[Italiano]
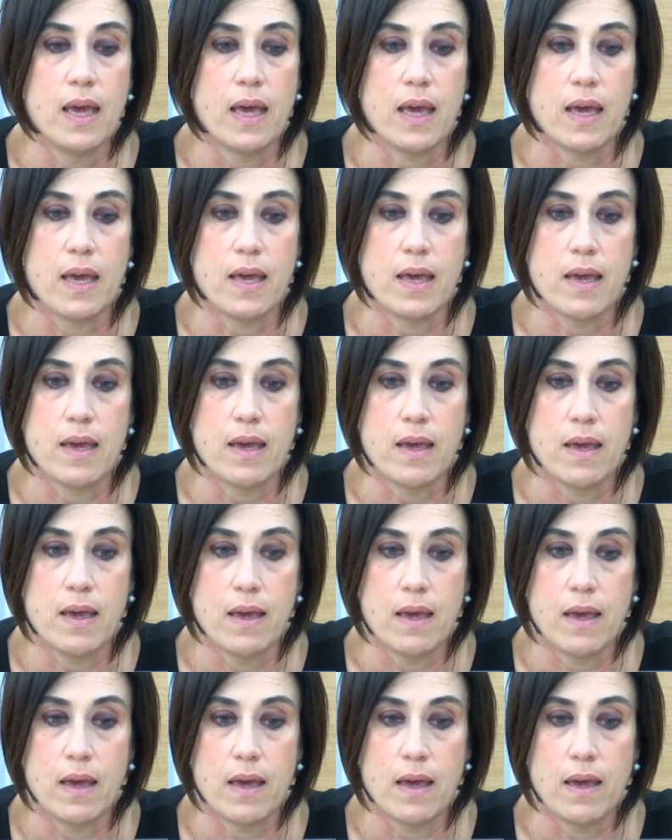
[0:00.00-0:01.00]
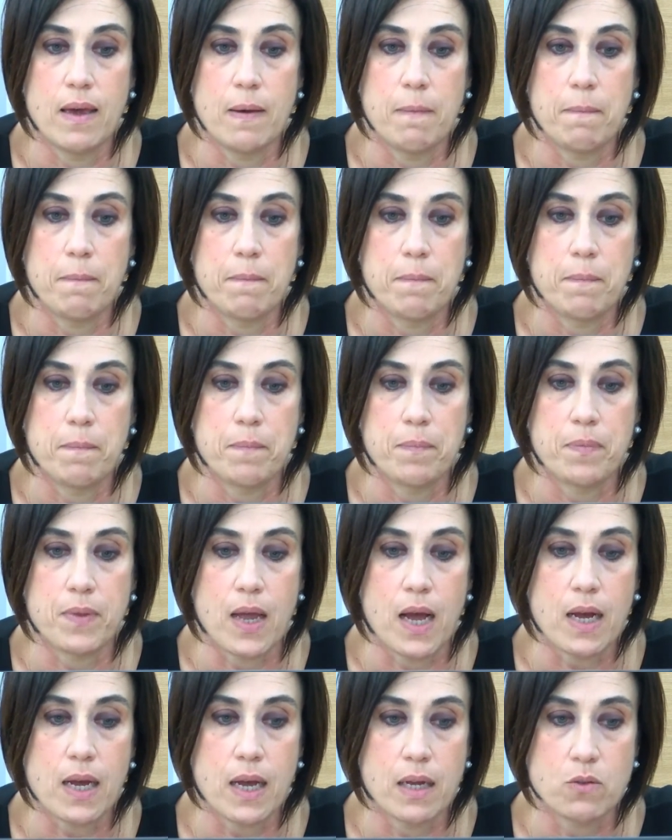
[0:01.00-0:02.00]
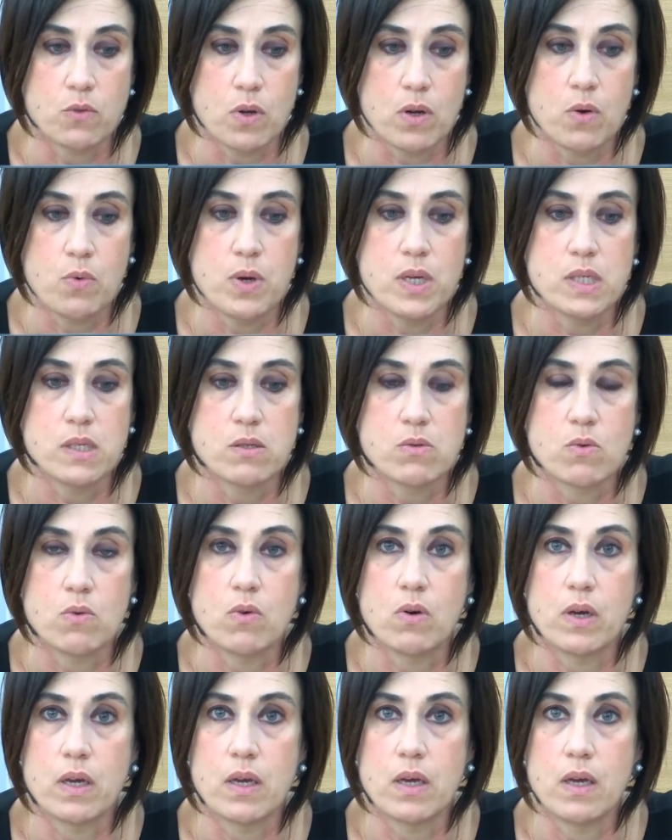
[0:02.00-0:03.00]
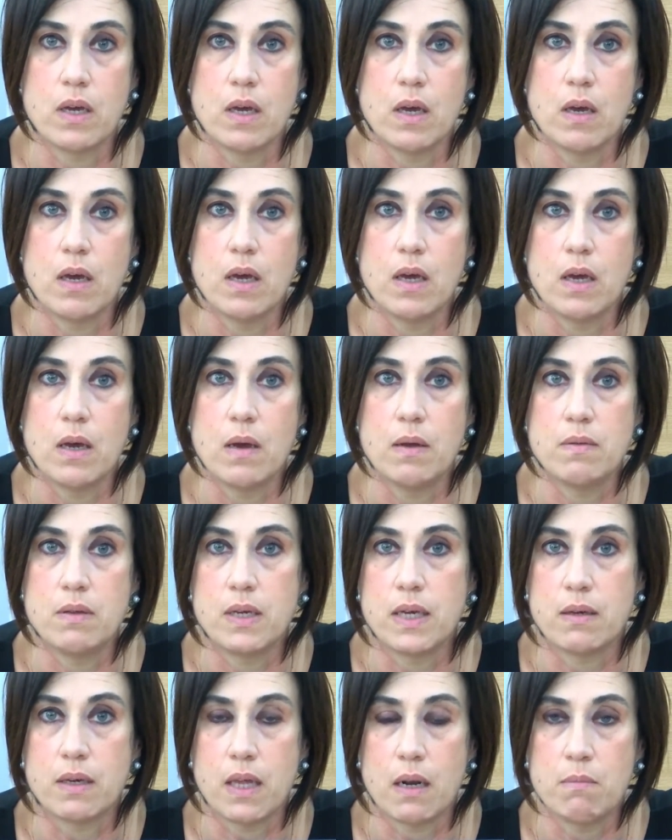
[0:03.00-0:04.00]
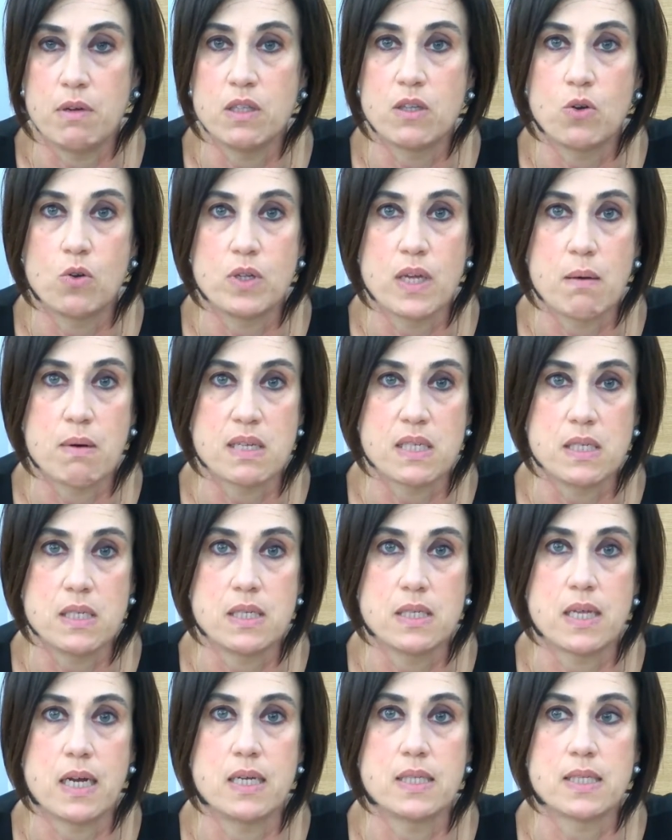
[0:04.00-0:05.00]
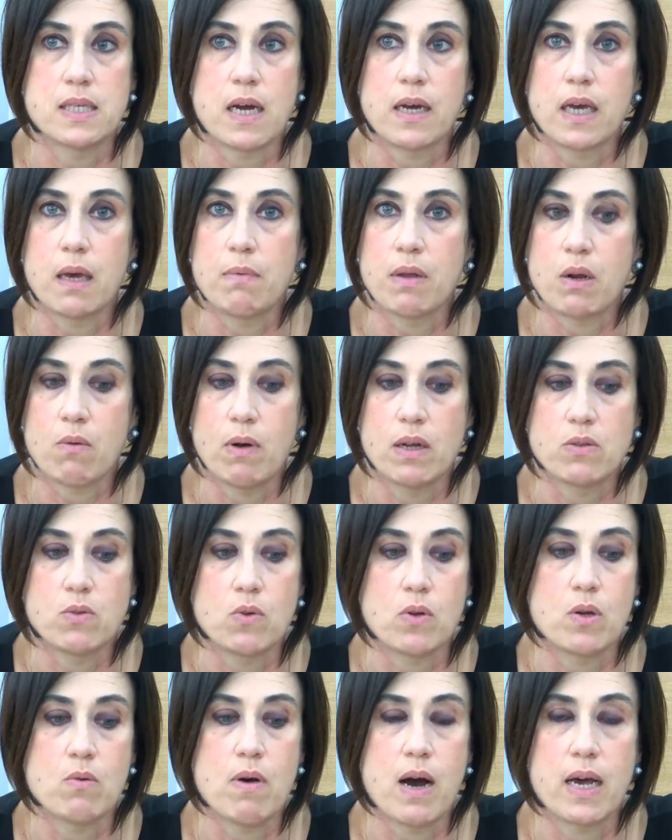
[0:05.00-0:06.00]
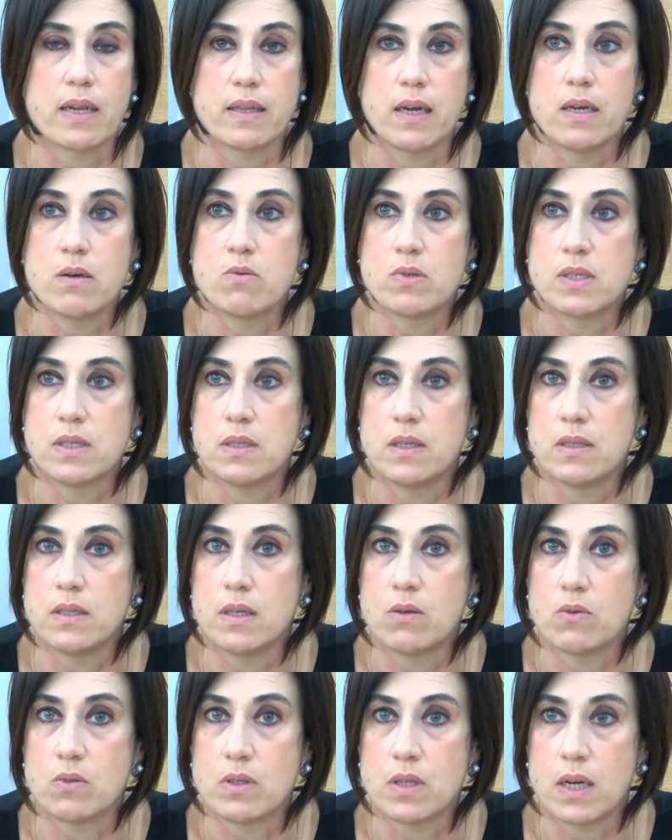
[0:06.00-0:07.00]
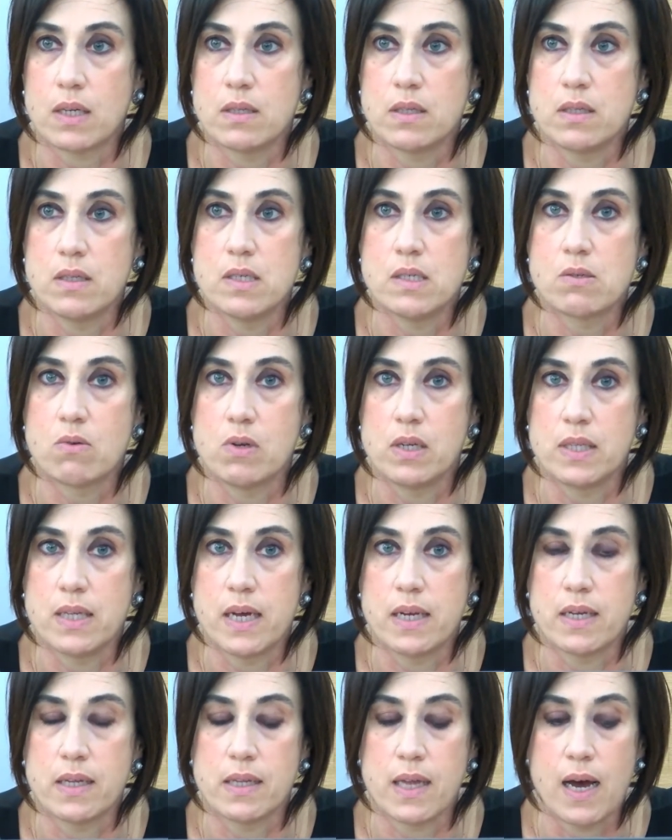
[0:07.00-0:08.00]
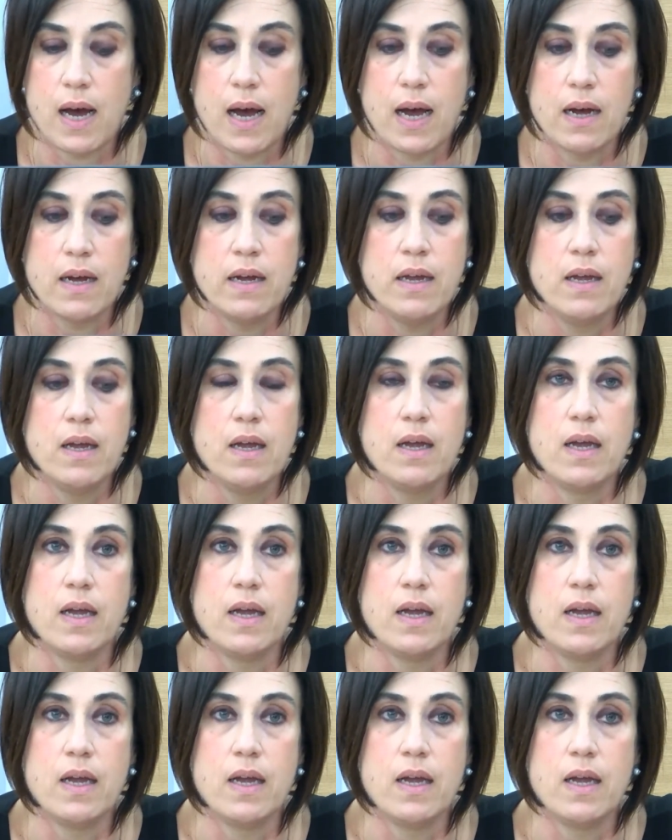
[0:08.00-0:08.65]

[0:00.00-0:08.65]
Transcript: E, ehm, mh, accanto a questo eh, chiaramente noi diamo assistenza anche per quanto riguarda i cosiddetti contratti di solidarietà,